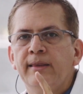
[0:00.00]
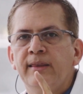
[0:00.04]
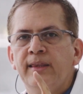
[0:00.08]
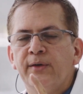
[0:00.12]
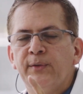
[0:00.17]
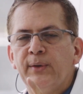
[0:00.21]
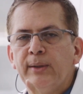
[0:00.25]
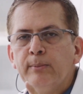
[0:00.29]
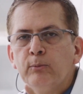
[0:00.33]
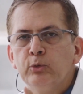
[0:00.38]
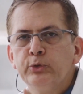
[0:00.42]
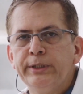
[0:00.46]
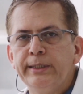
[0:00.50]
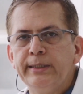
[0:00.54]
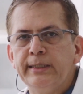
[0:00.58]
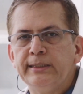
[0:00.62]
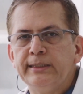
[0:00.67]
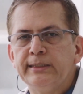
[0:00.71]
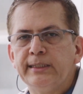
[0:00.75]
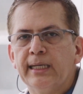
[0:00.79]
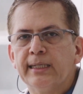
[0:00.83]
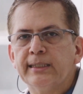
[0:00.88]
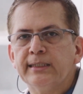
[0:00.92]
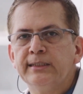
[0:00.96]
debemos
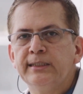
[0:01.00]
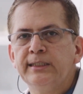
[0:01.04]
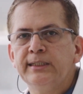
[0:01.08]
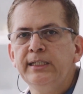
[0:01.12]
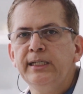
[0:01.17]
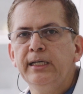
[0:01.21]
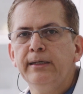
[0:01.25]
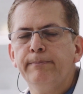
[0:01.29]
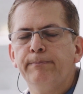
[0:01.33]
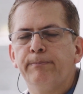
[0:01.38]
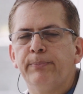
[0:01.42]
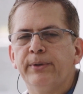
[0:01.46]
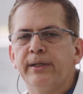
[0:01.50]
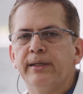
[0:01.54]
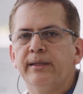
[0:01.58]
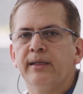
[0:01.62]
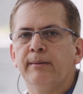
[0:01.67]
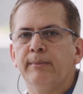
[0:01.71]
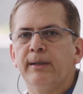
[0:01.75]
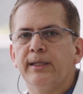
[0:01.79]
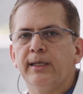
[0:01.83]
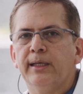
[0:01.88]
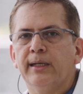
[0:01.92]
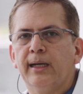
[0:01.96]
iniciar siempre
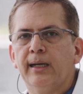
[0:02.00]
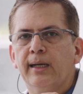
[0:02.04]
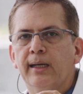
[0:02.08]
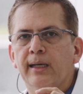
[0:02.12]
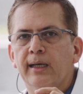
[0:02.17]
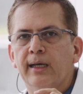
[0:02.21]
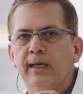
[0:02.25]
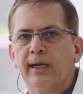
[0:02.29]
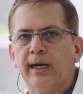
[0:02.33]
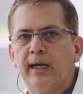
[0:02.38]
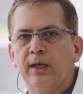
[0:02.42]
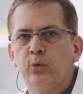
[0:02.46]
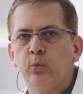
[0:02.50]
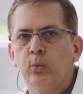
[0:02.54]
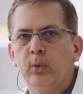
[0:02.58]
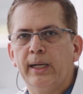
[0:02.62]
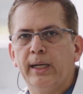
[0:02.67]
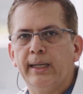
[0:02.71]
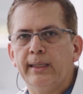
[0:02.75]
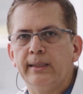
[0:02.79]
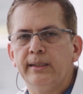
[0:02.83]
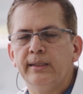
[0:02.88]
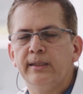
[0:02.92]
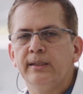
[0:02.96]
de manera
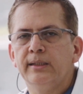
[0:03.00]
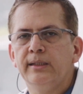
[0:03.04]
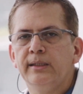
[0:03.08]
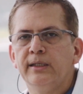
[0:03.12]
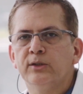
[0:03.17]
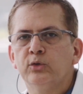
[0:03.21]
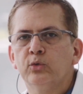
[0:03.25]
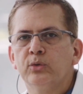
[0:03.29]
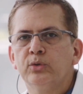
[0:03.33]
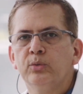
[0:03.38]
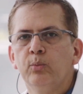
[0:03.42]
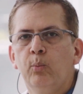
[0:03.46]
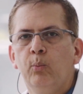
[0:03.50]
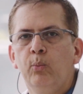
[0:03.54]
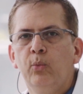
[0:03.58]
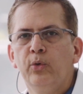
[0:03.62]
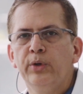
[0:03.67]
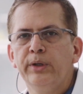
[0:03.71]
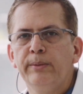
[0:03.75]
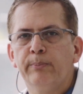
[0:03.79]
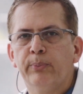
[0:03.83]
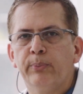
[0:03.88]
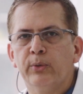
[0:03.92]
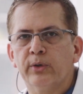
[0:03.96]
gradual y esto es
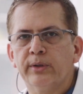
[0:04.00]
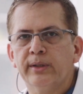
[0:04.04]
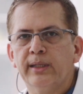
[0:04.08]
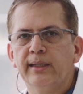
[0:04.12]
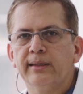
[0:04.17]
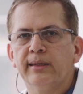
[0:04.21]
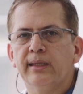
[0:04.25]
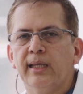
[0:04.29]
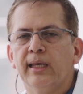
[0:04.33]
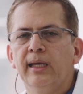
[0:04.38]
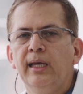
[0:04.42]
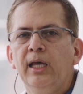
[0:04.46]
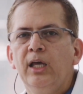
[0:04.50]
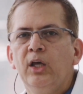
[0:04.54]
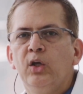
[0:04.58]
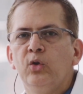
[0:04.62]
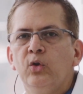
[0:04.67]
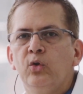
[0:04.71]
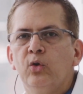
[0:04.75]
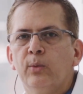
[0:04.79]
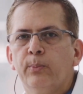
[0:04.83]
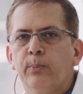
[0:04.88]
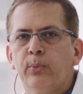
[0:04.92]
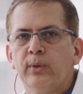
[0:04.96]
muy importante.
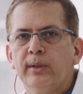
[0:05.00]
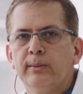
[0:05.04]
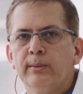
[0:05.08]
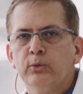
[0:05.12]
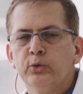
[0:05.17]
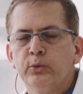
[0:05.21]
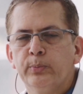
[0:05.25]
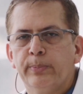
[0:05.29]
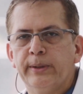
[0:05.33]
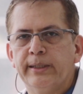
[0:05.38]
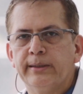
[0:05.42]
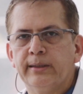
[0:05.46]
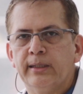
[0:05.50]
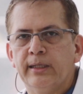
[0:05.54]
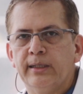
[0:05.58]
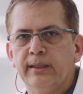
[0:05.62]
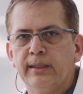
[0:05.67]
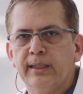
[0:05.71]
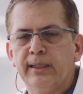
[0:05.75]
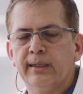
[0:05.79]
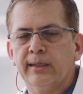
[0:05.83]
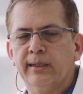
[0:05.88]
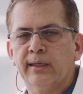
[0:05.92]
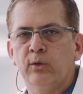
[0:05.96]
No podemos
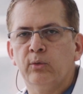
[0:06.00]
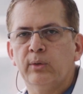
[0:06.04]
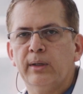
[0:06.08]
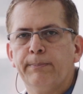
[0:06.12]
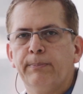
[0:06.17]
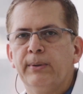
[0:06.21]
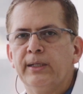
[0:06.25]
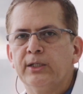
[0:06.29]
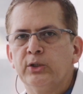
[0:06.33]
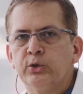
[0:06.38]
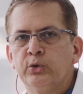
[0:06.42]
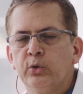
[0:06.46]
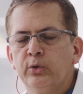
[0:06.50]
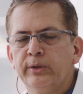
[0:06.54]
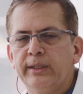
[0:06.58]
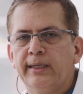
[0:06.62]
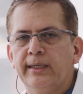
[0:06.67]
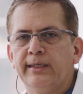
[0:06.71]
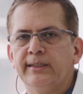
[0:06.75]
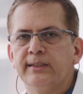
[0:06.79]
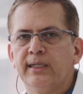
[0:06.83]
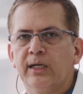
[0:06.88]
pretender que una persona